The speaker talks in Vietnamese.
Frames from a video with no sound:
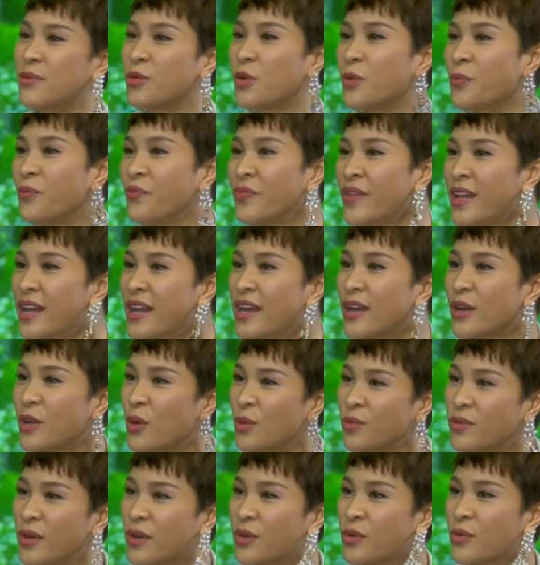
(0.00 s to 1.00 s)
cũng
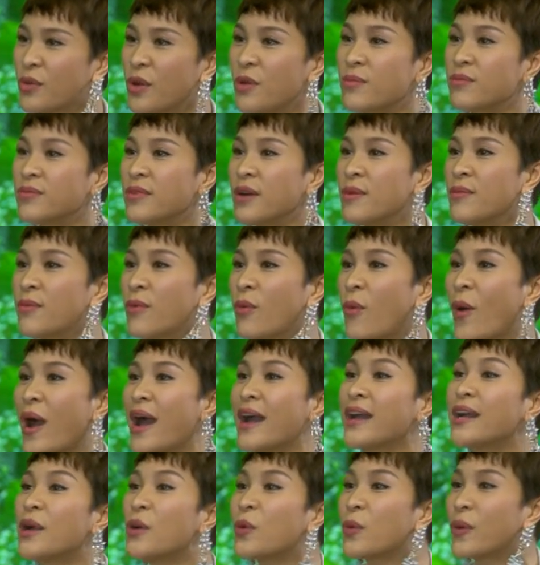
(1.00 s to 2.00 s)
cũng nó cũng không không
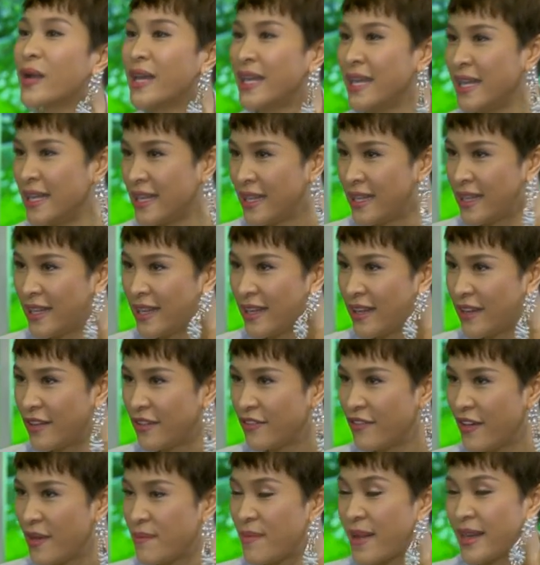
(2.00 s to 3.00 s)
quá cầu kỳ
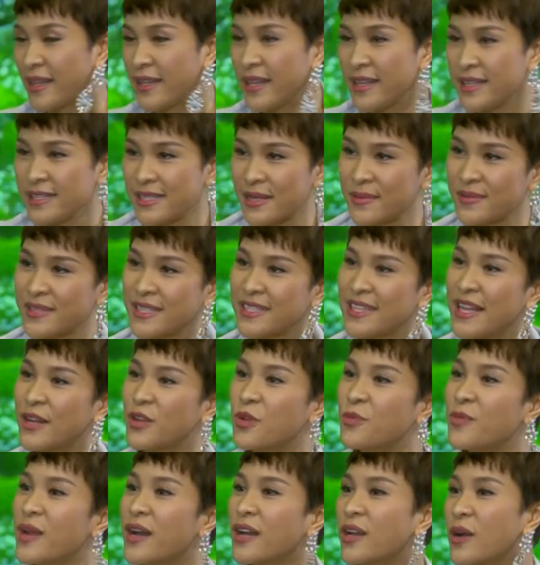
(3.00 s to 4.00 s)
và bản thân diễm sinh ra
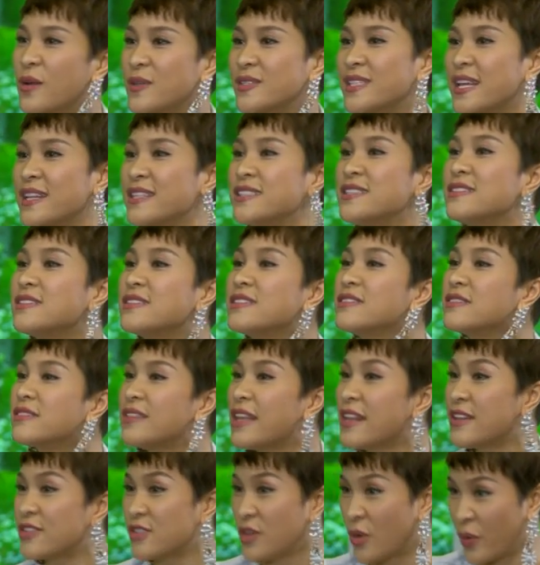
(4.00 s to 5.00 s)
cũng đã có sẵn sự tự
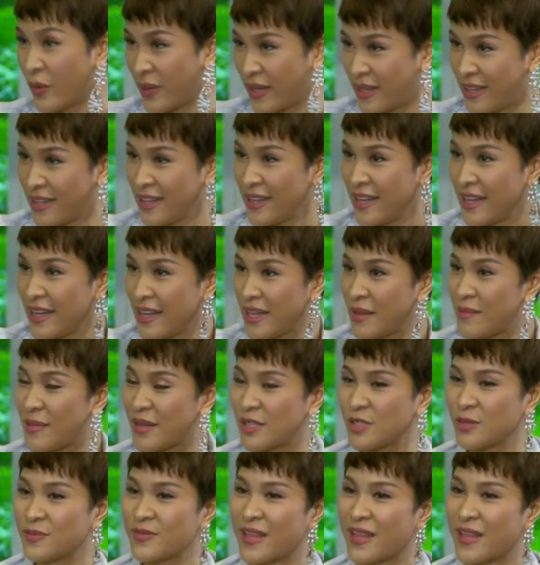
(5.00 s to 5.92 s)
tin rồi nhưng mà chúng